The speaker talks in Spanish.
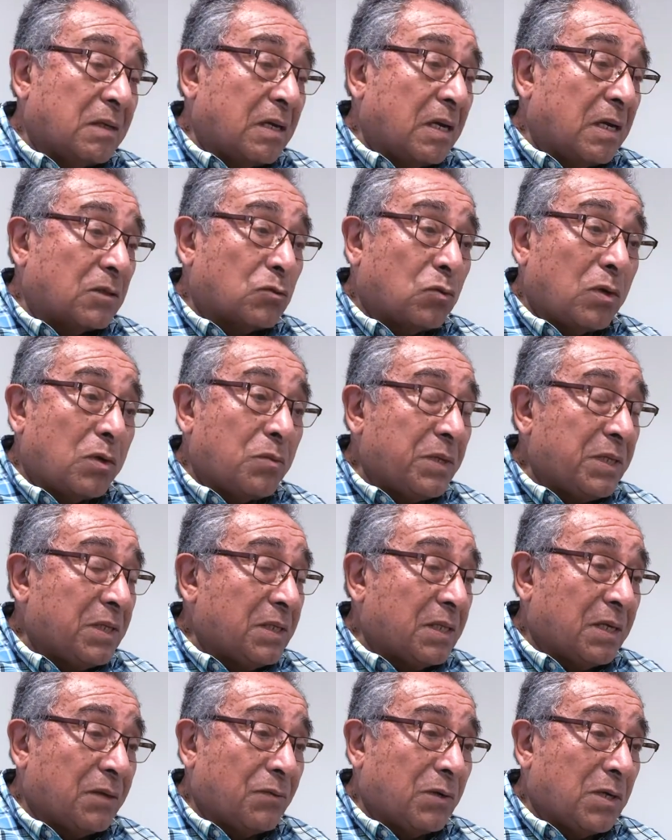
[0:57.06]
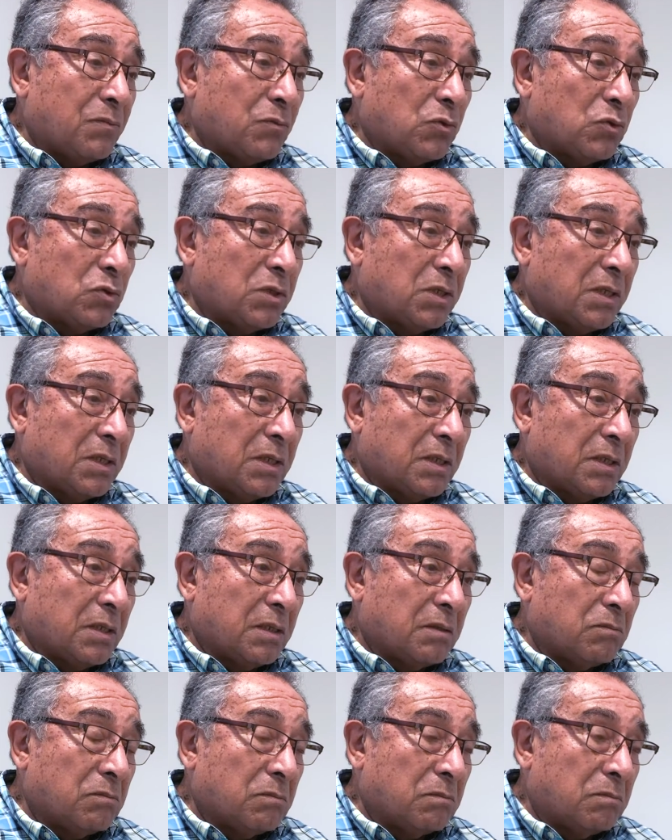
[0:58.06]
Actualmente hablamos
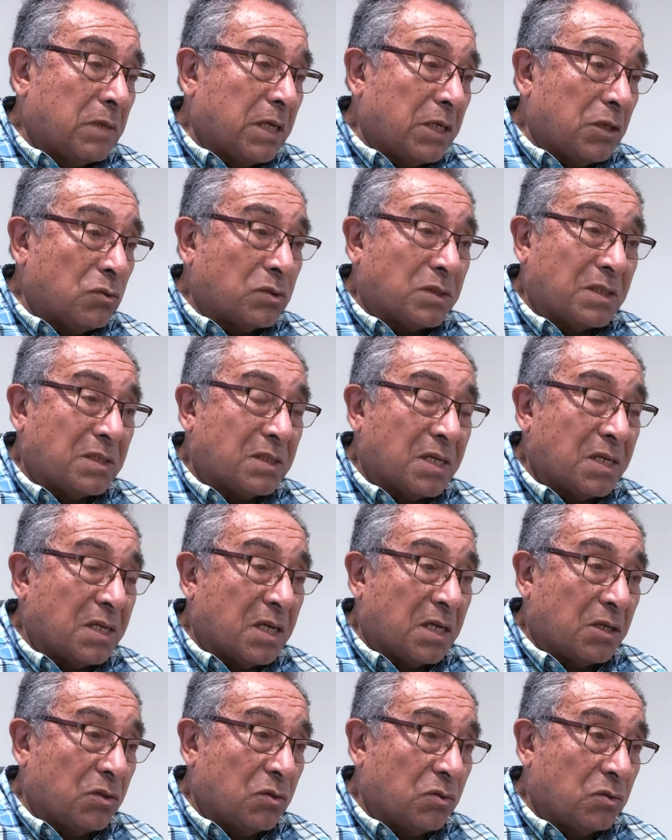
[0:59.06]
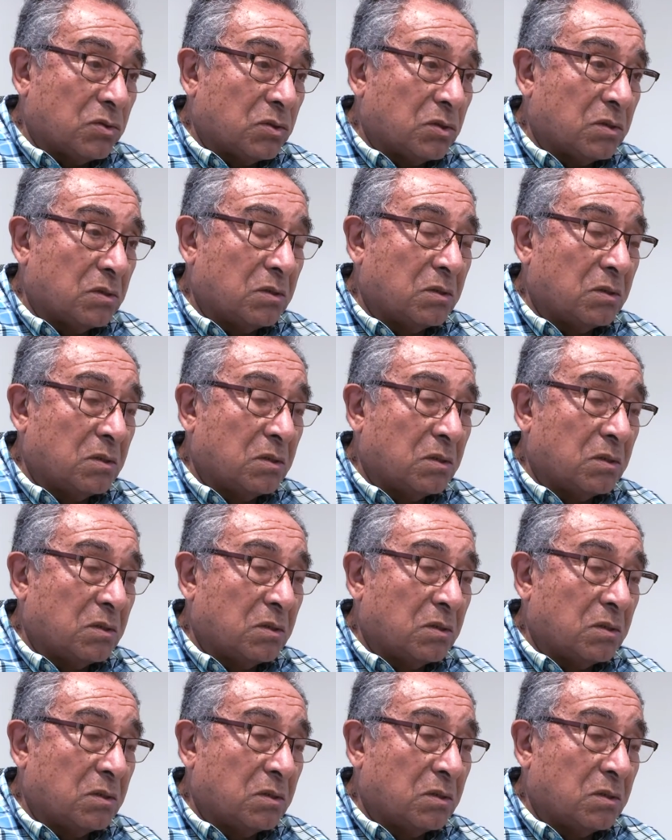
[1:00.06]
de varios escenarios